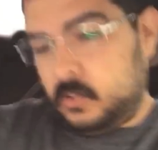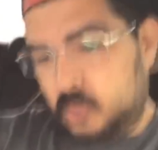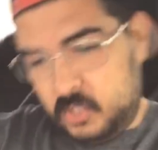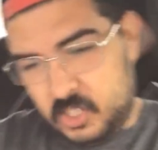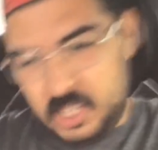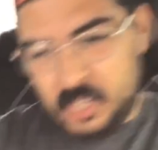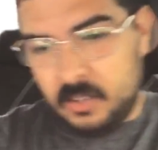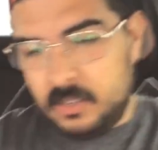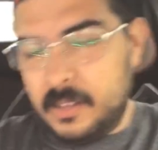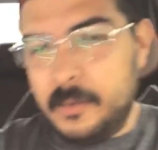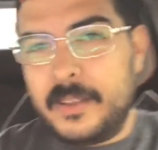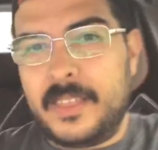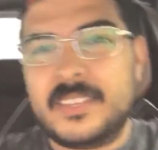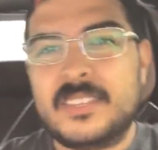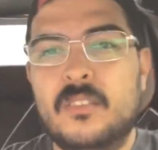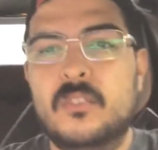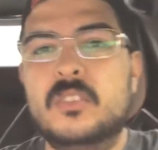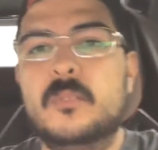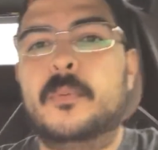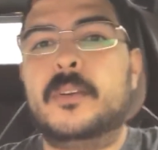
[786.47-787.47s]
este de la verdad
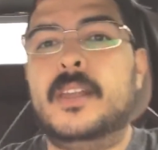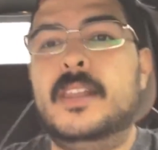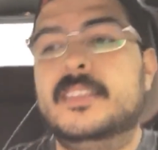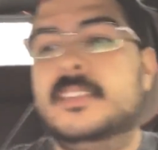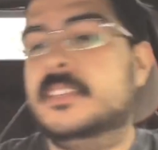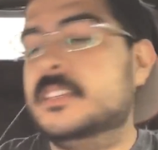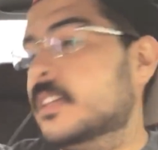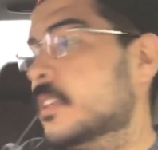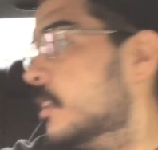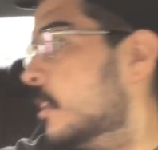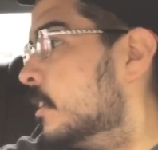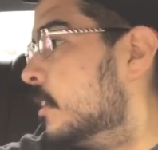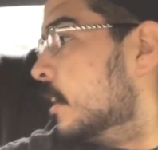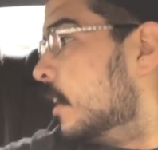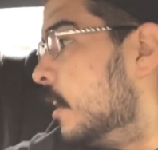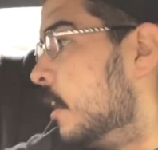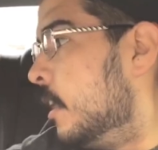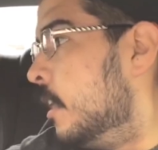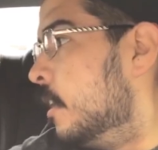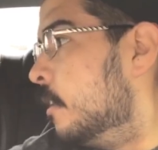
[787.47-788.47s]
es que no sé por qué les echan tanta
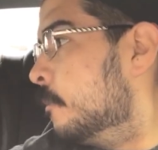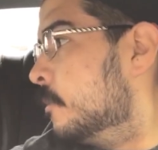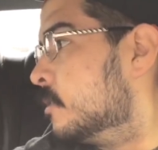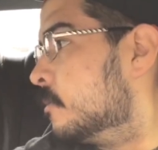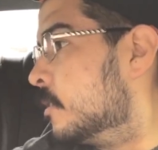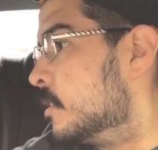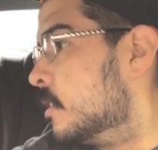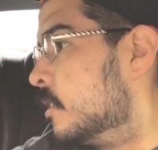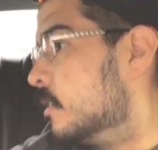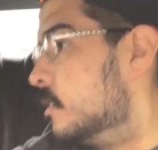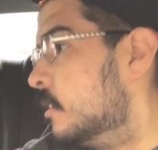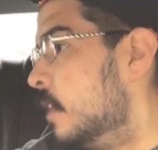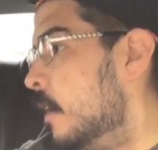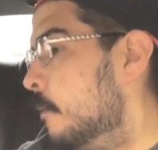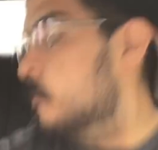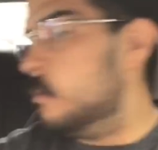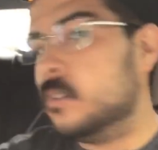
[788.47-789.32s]
carrilla. A mí se me hacen tan